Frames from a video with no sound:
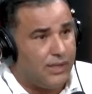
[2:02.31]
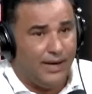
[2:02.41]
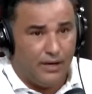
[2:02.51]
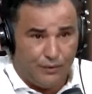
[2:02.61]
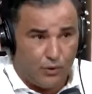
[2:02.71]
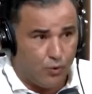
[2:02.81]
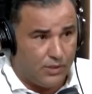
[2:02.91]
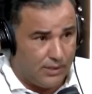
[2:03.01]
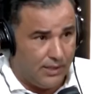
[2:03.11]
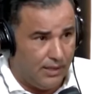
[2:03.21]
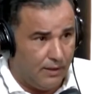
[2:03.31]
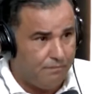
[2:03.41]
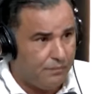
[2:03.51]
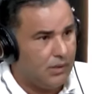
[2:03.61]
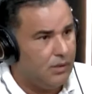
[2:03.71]
نحن في تونس هنا
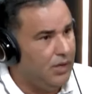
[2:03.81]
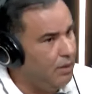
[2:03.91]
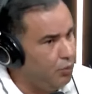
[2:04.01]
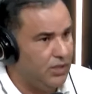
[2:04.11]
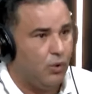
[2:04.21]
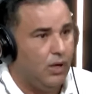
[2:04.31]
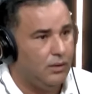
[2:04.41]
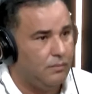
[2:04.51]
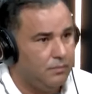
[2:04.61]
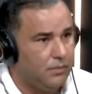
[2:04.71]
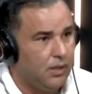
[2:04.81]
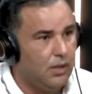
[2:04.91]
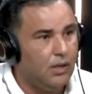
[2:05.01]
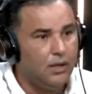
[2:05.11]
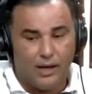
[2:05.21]
يحبوا ليتوال
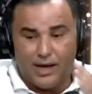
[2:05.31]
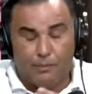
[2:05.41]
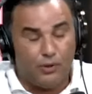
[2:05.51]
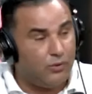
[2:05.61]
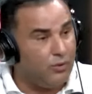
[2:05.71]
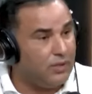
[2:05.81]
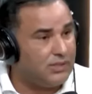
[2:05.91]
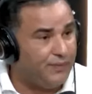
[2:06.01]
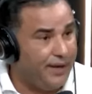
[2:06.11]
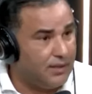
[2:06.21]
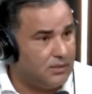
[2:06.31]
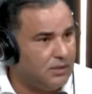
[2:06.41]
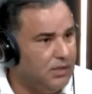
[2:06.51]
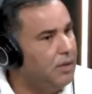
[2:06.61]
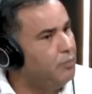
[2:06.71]
اربيتر واد صفاقس
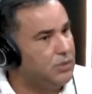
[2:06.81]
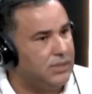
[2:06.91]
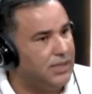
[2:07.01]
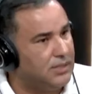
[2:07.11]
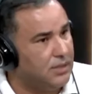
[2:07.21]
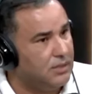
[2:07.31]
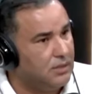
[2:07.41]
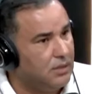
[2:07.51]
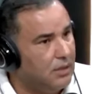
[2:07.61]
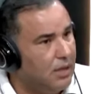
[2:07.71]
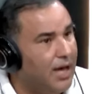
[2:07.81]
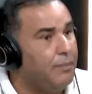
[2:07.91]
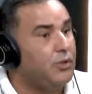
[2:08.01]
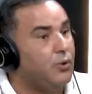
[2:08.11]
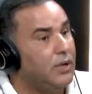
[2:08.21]
يحبوا اس
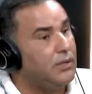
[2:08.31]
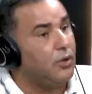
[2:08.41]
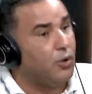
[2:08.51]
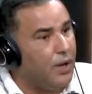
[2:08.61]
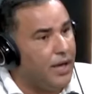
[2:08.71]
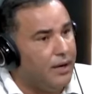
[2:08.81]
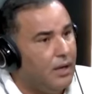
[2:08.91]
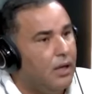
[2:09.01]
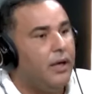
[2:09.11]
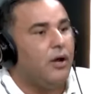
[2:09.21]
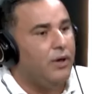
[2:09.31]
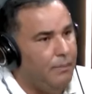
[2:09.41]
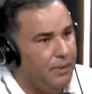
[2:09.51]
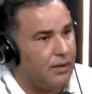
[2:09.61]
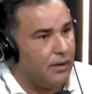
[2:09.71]
اربيتر واد القروان راهو
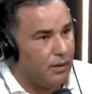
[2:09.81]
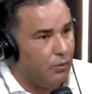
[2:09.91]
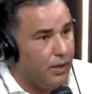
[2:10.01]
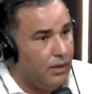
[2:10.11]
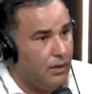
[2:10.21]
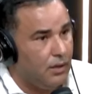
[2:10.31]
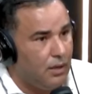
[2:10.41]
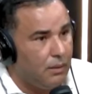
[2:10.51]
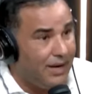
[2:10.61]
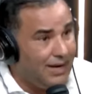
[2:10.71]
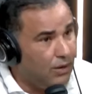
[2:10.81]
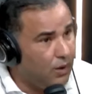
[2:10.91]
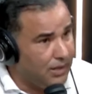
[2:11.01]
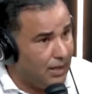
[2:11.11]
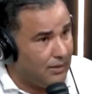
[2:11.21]
يحب لك القروان معناها
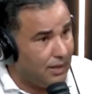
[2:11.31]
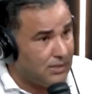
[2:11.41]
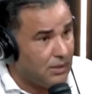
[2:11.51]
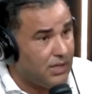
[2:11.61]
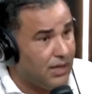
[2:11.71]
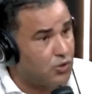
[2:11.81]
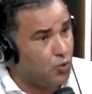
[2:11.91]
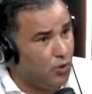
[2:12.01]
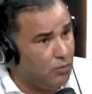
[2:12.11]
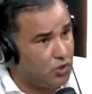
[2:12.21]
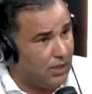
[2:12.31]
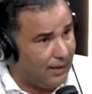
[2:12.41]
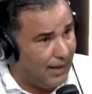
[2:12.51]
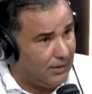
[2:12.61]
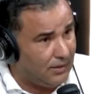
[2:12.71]
واضحه التقسيم تاع شكون المشكله
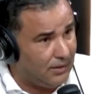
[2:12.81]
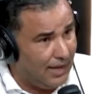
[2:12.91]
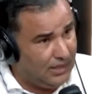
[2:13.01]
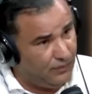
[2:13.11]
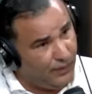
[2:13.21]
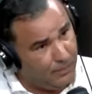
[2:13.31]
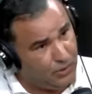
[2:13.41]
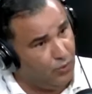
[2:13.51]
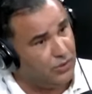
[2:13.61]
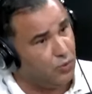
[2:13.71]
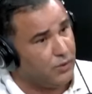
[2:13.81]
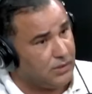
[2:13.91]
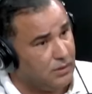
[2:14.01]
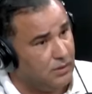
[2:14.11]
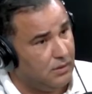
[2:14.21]
قعدت قعدت في اربيتر واد تونس
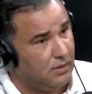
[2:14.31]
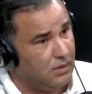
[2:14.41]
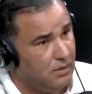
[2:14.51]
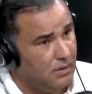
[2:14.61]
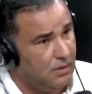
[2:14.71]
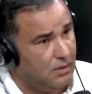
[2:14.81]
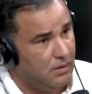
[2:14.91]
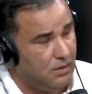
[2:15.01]
مختار سامحني نقول